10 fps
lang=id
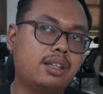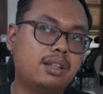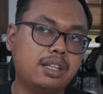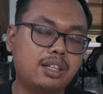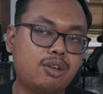
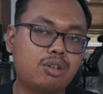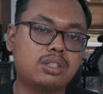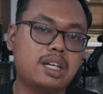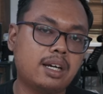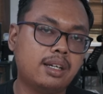titik
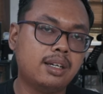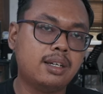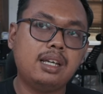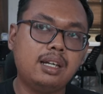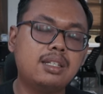course yang
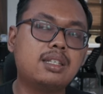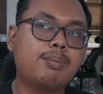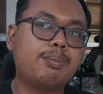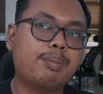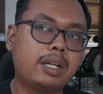ini
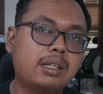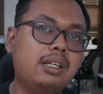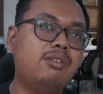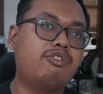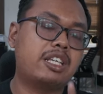
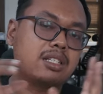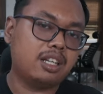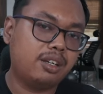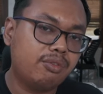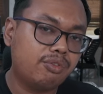seperti di
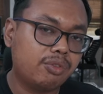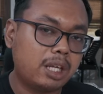facelift